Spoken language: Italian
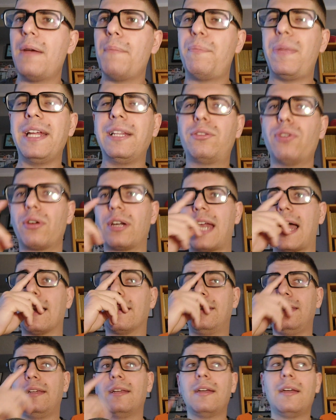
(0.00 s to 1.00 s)

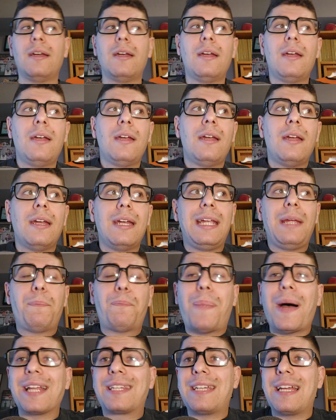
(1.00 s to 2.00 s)
Bentornati!
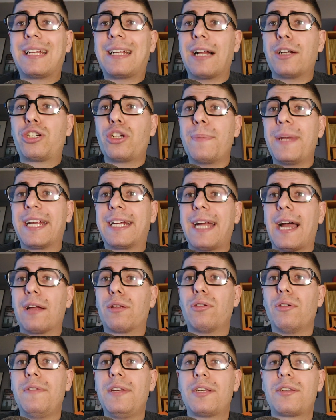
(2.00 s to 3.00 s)
Impazza il
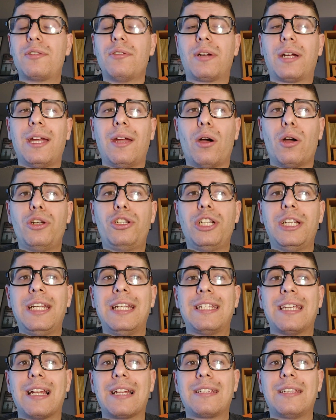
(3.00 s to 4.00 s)
calciomercato visto che oggi
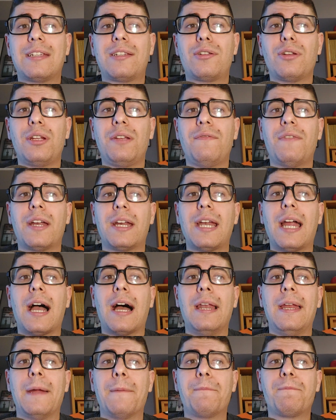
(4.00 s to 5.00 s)
inizia la sessione
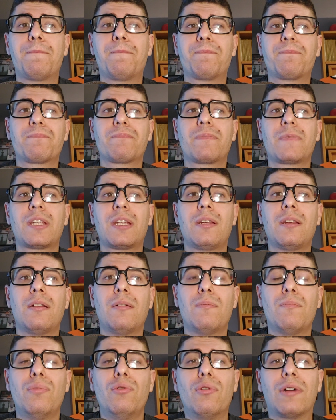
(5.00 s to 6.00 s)
invernale.
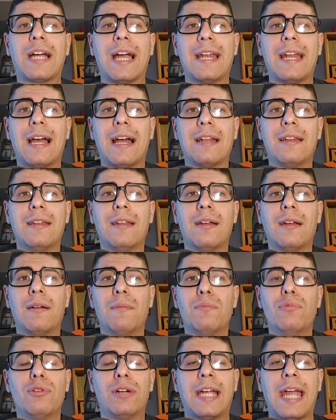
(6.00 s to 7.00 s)
Buchanan,
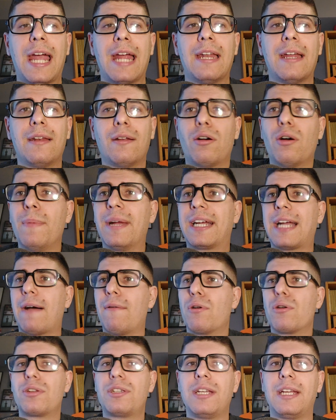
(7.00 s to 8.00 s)
Buchanan come
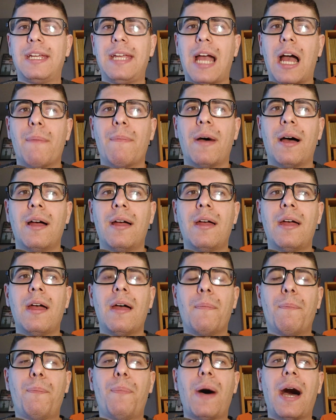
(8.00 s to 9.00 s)
cavolo si chiama,
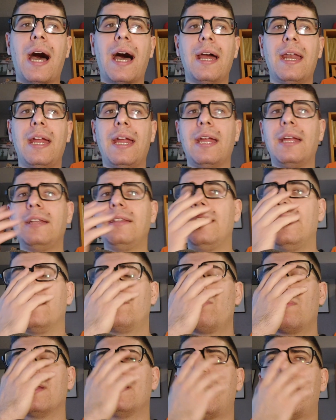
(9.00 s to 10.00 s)
pare
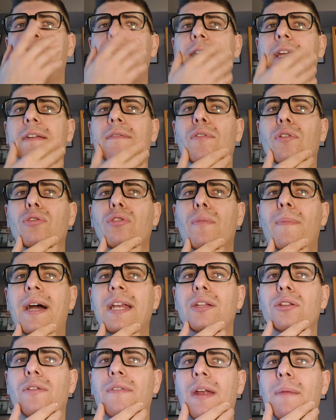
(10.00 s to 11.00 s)
addirittura d'arrivo,
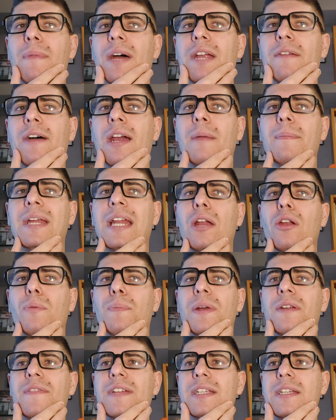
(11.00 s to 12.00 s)
domani dovrebbe arrivare a Milano
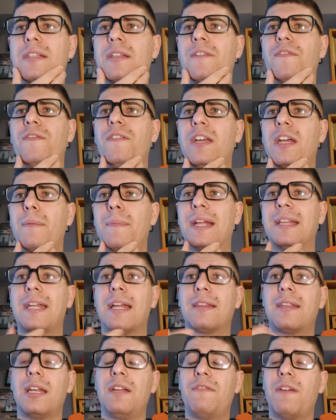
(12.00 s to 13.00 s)
per visite e firme, a
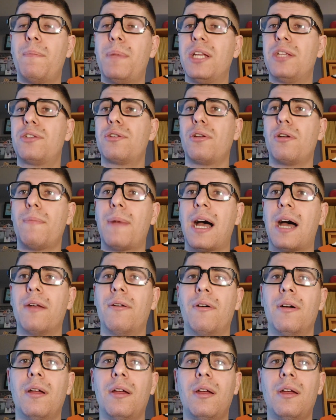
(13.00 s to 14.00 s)
detta di Fabrizio
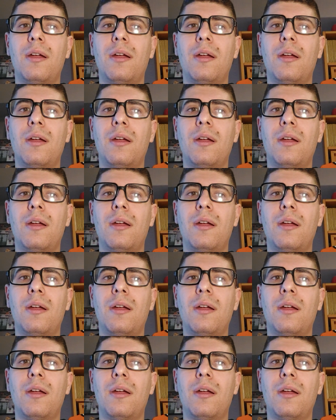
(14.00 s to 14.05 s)
Romano.